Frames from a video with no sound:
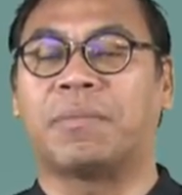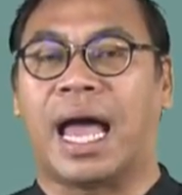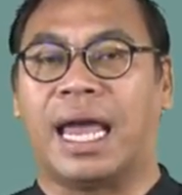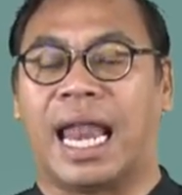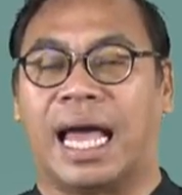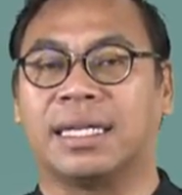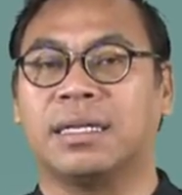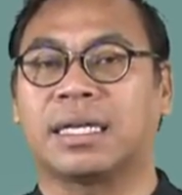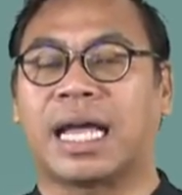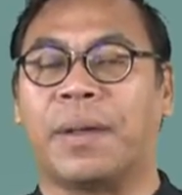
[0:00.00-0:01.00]
ภายหลัง
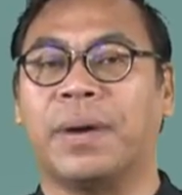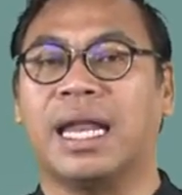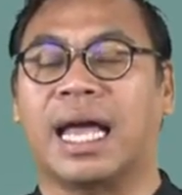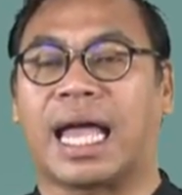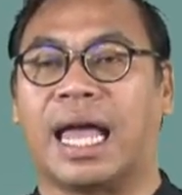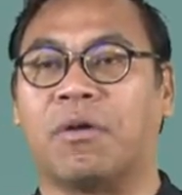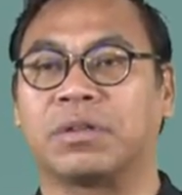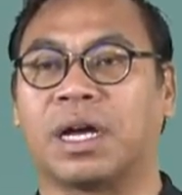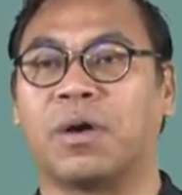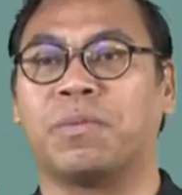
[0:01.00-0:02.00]
การพัฒนาการขอ
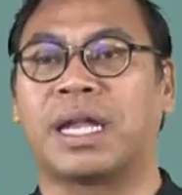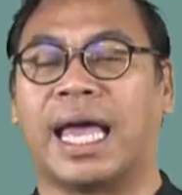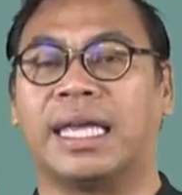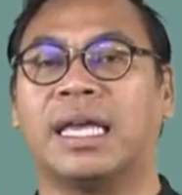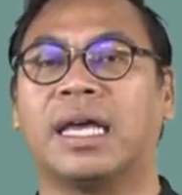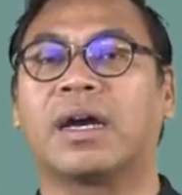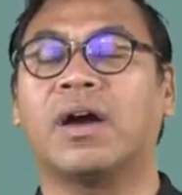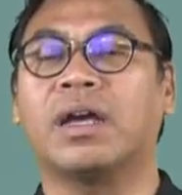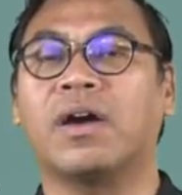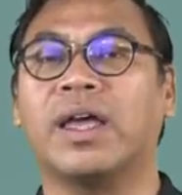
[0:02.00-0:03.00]
งสังคมไทย
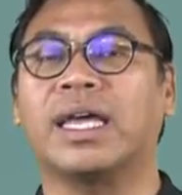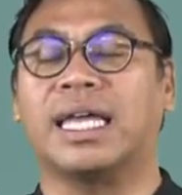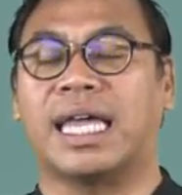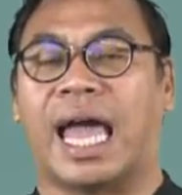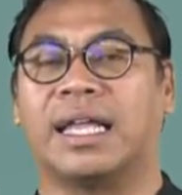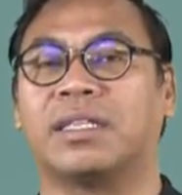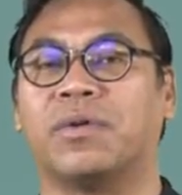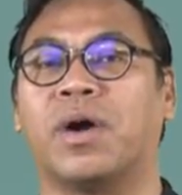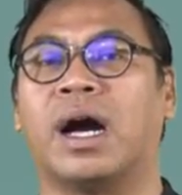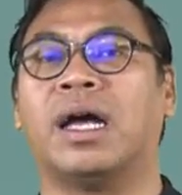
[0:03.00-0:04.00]
ค่อยๆขยาย
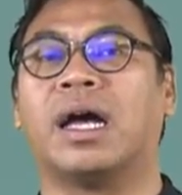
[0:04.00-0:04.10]
ตัว